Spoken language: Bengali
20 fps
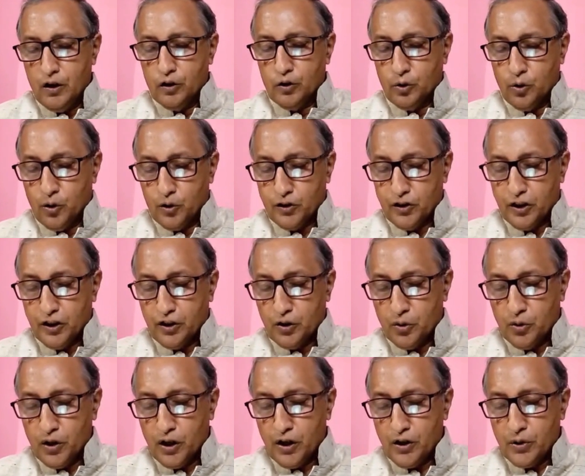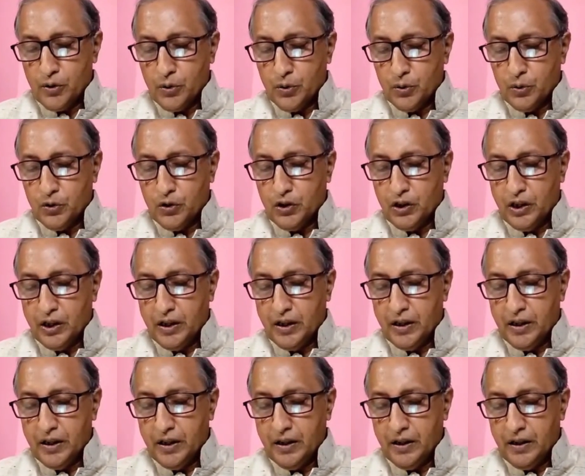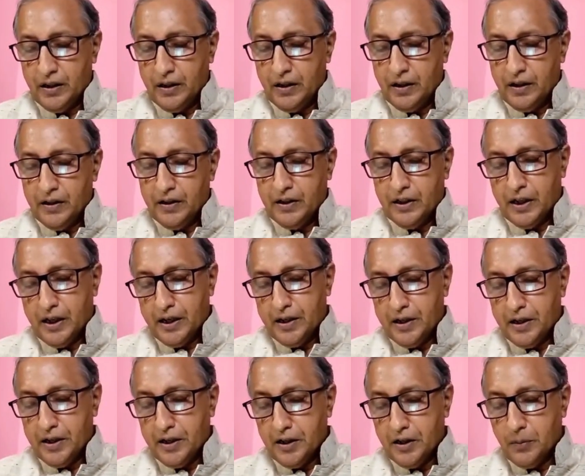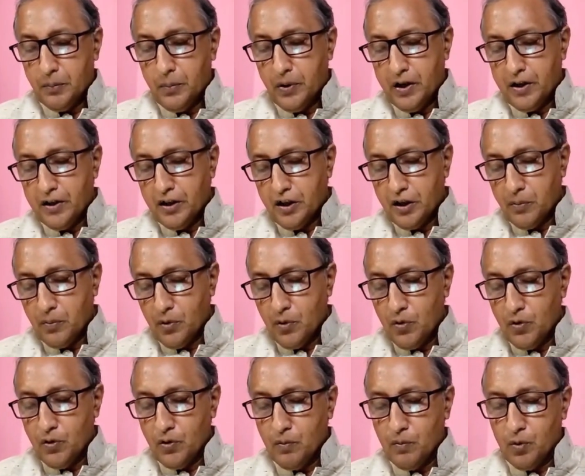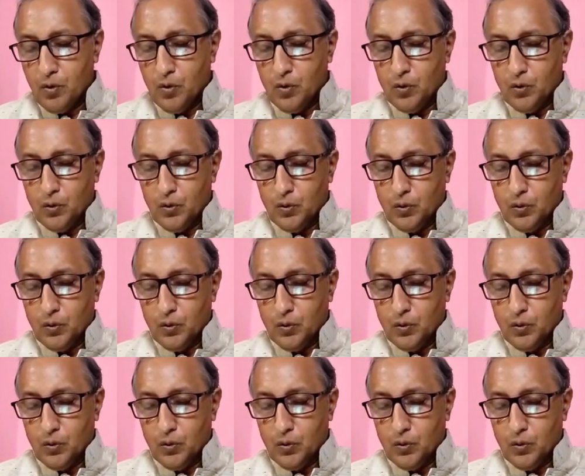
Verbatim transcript: সচেতনা শুদ্ধে যে টিকবে জীবন মন